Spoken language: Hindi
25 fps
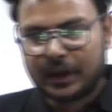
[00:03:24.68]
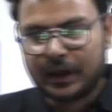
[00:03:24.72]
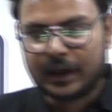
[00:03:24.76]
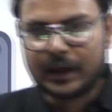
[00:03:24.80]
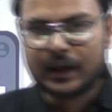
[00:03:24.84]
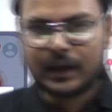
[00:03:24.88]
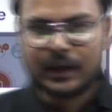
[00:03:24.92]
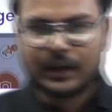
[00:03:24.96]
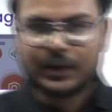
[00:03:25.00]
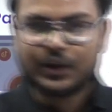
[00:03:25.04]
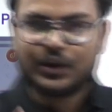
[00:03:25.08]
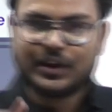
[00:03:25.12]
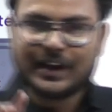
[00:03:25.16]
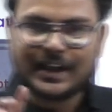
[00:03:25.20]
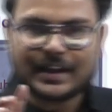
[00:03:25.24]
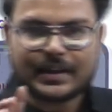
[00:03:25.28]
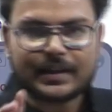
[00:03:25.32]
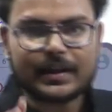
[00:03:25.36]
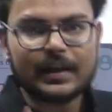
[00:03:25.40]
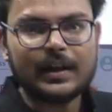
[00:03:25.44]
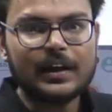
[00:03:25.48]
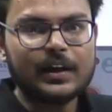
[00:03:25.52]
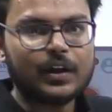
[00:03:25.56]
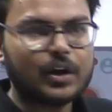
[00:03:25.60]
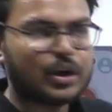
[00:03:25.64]
ठीक है
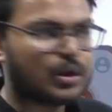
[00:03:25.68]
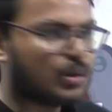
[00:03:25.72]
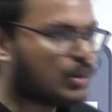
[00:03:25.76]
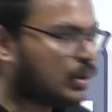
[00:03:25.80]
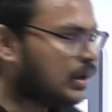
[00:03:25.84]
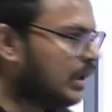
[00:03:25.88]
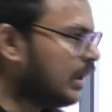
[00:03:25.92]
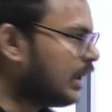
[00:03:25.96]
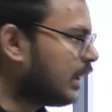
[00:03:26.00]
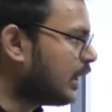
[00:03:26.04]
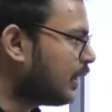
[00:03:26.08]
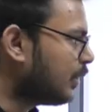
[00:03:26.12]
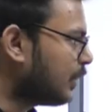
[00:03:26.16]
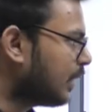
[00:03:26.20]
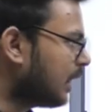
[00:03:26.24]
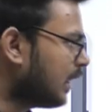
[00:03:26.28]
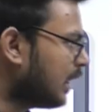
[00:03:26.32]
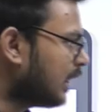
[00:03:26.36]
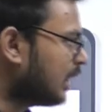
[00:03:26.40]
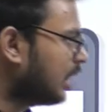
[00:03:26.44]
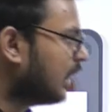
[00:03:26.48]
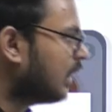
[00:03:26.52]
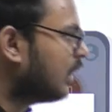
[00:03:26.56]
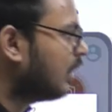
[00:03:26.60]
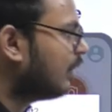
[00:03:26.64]
जैसे लिंक को क्लिक करोगे
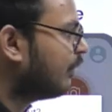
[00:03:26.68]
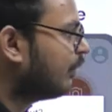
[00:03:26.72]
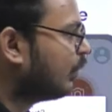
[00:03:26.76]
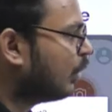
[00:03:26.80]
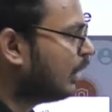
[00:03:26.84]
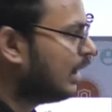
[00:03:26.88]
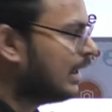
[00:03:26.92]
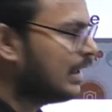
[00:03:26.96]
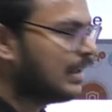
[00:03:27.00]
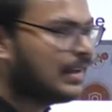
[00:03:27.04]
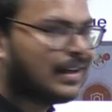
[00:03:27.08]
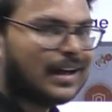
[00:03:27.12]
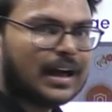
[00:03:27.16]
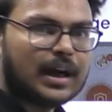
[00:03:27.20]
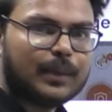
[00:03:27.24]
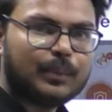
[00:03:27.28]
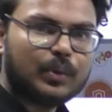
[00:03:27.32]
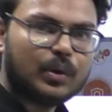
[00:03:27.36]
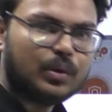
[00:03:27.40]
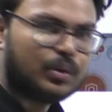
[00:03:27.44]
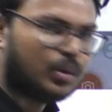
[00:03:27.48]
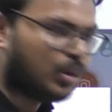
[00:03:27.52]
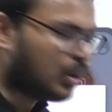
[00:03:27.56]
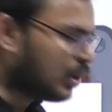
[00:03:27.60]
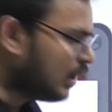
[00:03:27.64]
ना वो लिंक
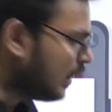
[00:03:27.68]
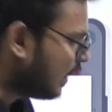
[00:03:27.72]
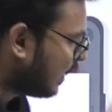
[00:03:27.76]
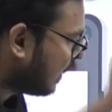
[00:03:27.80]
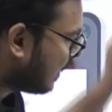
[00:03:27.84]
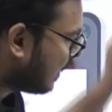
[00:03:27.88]
आप लोगों को